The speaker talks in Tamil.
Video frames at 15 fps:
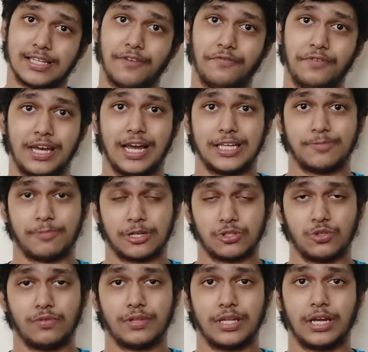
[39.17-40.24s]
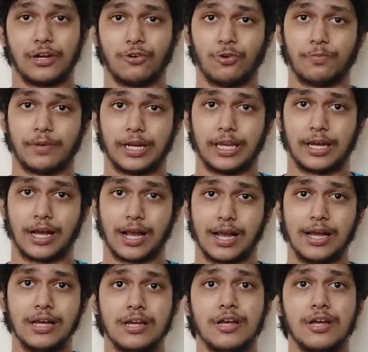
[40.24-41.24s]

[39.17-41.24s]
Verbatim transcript: சேஃப்டி ஆஸ்பெக்ட்ஸும் வந்து இன்க்ளூட் பண்ணியிருக்காங்க